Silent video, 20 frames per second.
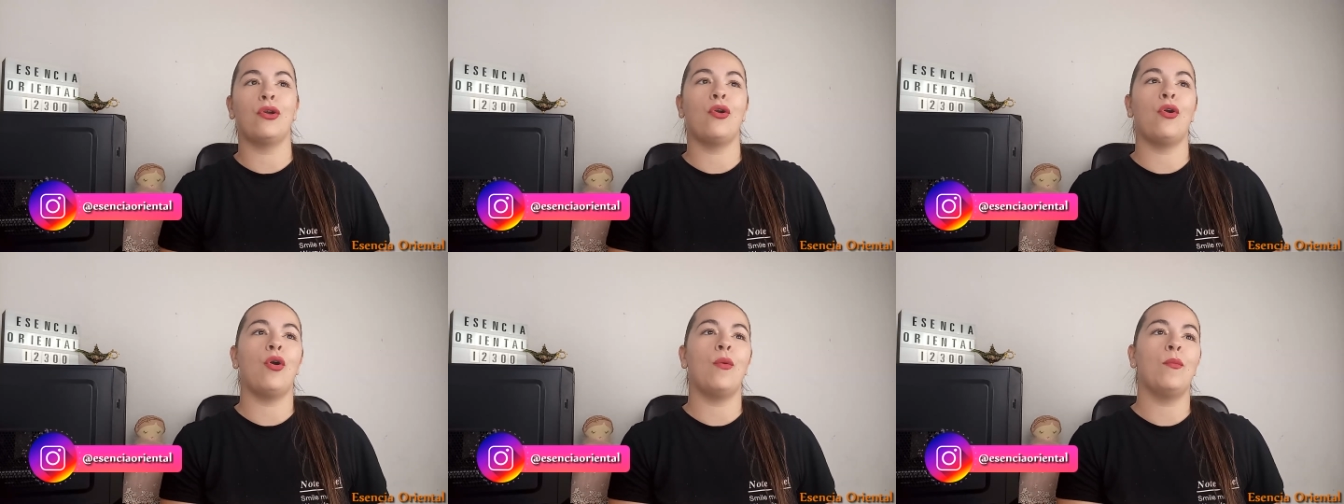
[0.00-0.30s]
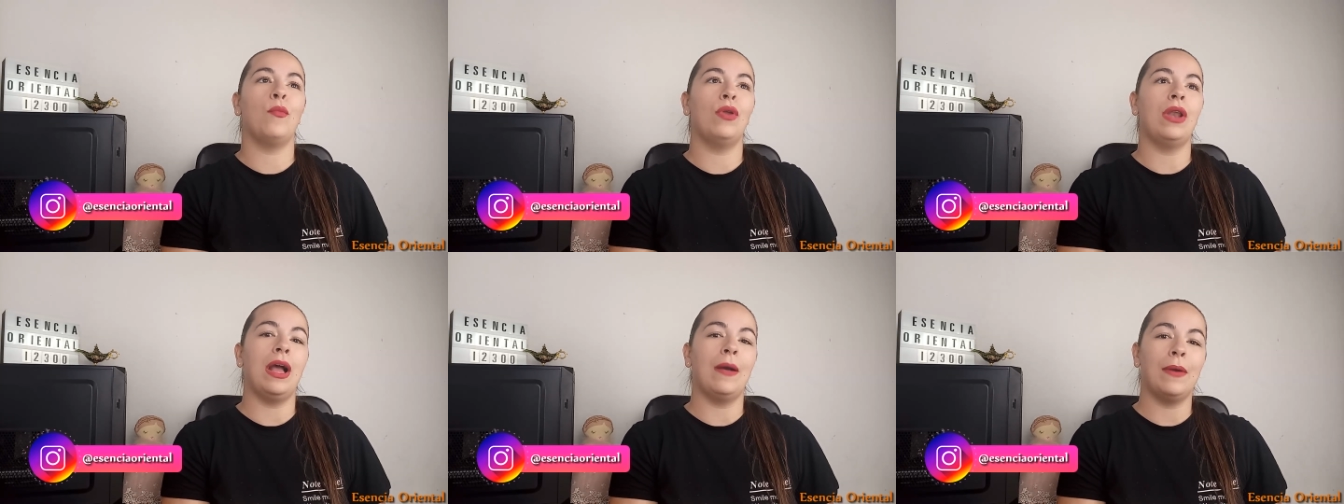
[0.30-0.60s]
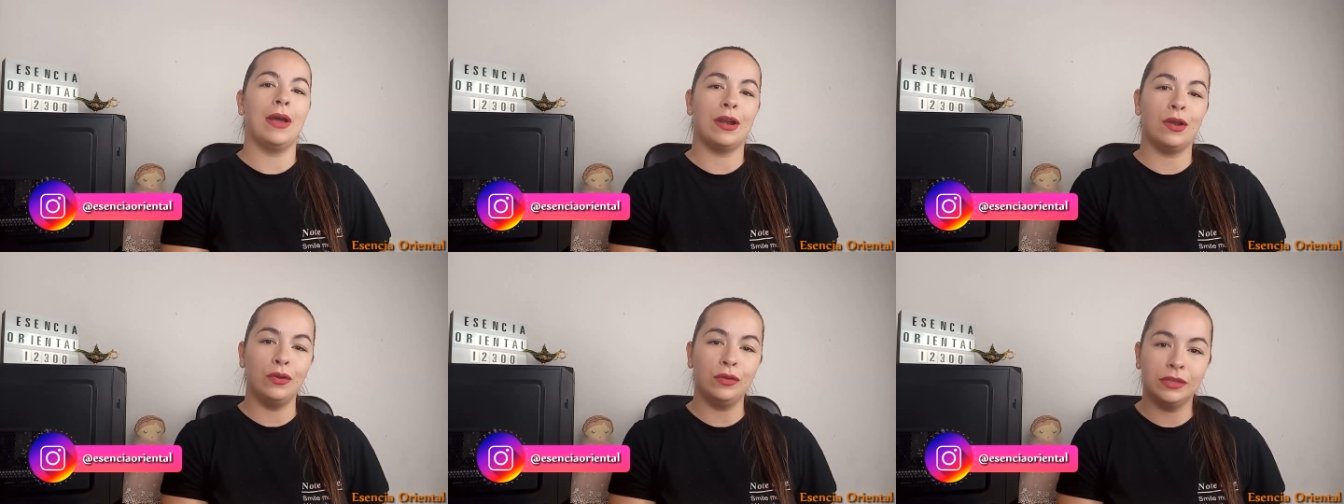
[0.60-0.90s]
cómo
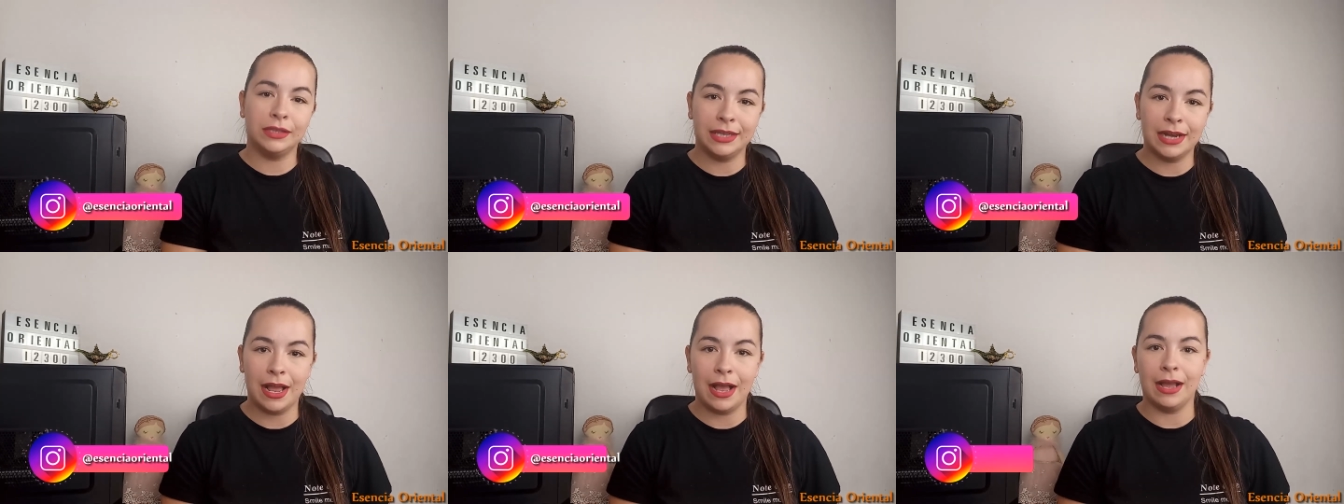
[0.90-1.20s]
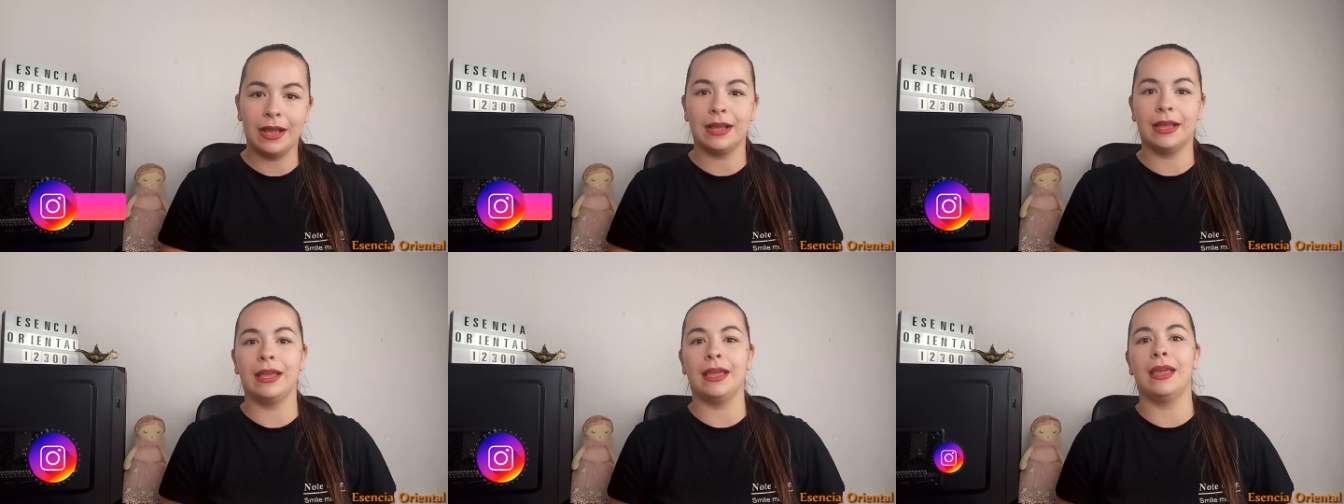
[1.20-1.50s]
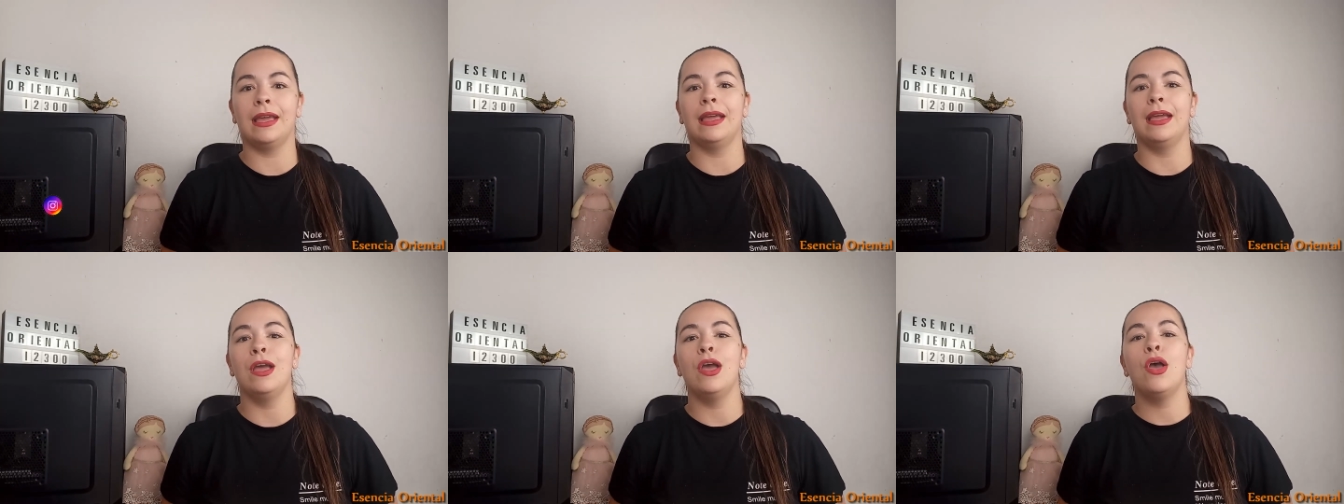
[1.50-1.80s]
lavar los
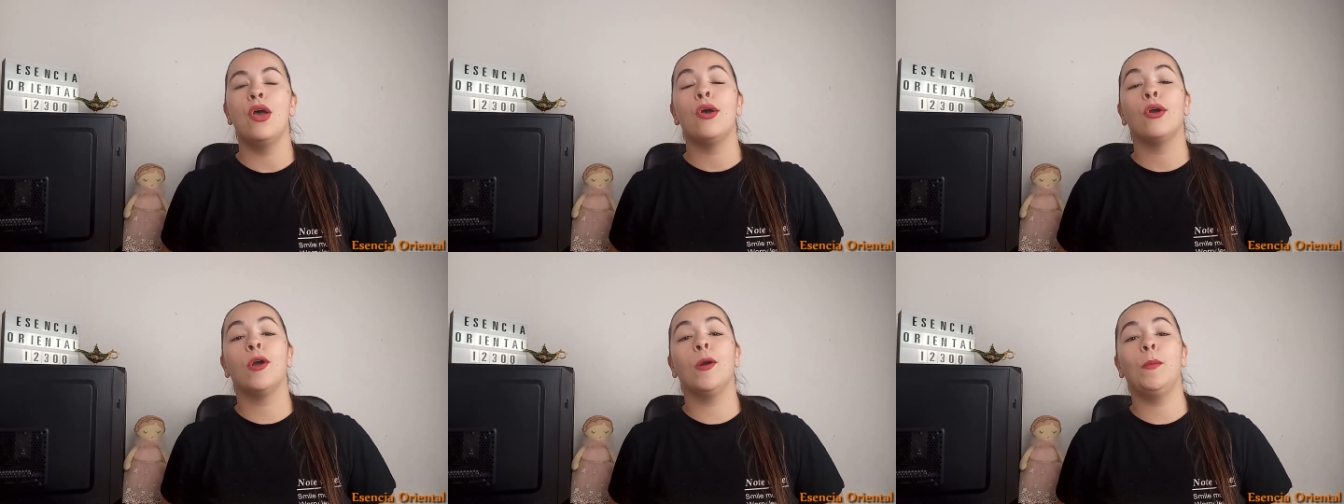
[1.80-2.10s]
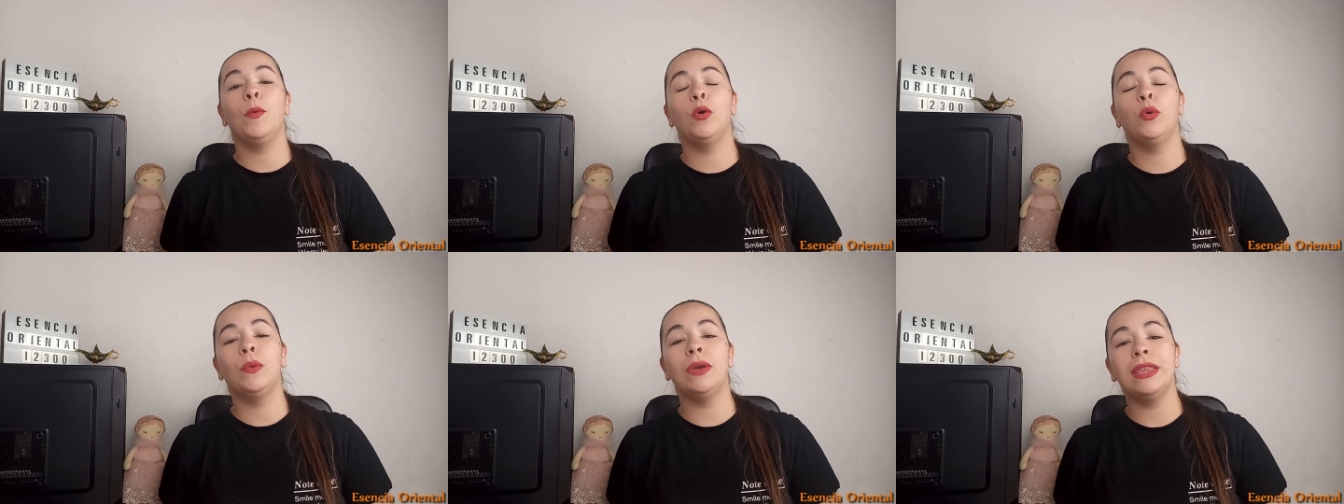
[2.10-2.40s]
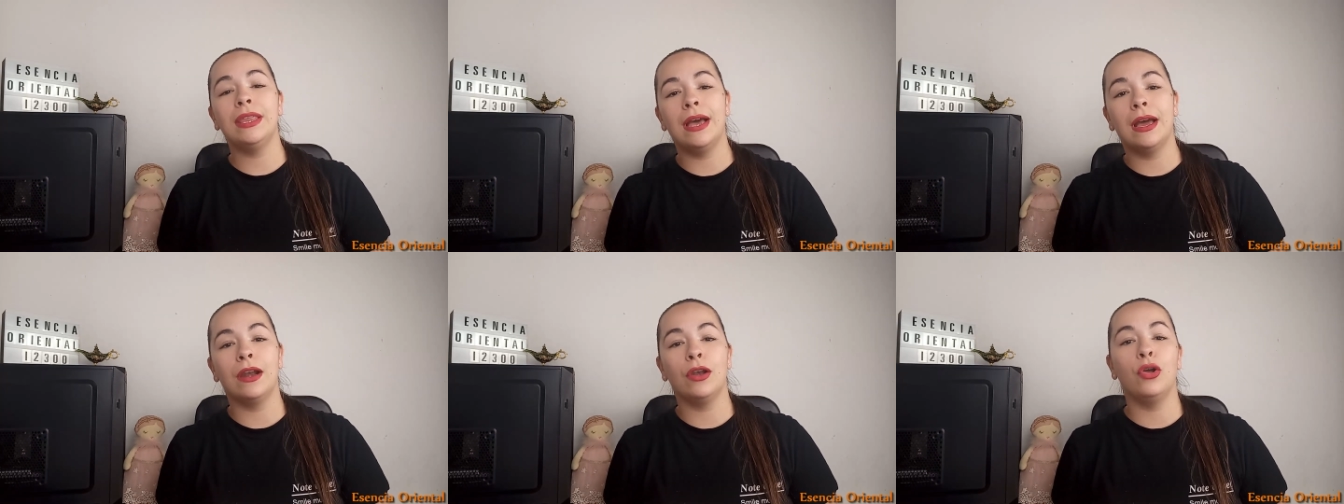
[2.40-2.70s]
trajes, cómo
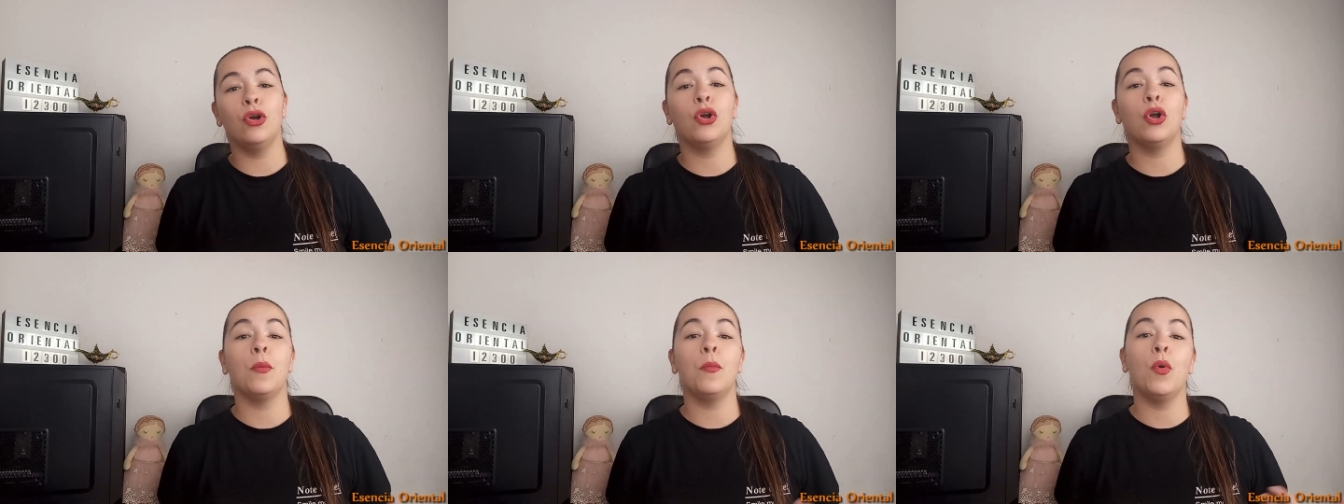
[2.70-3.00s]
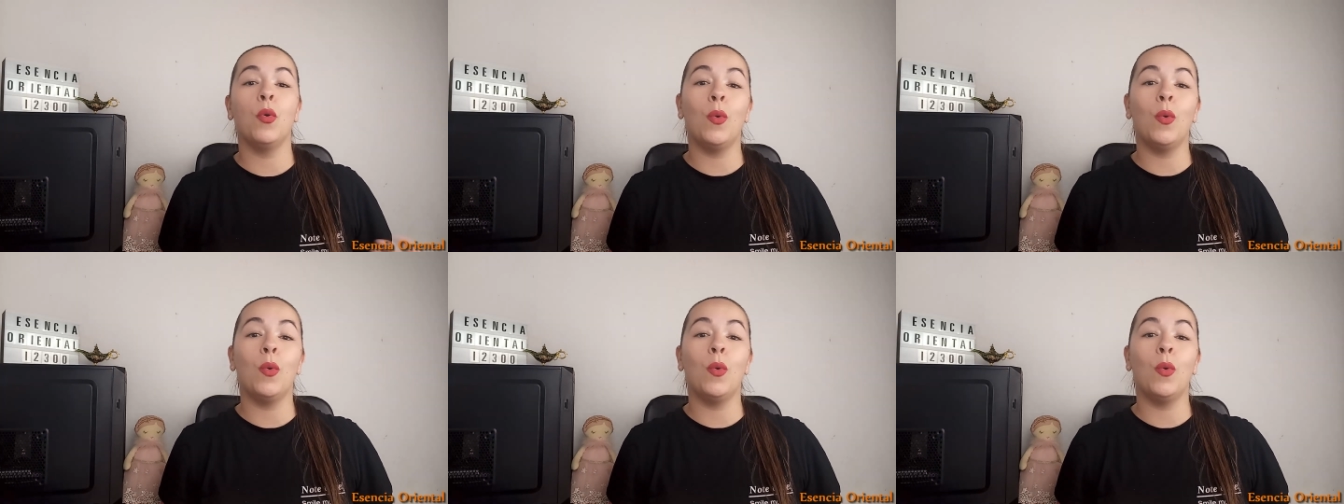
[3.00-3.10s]
cuidarlos, cómo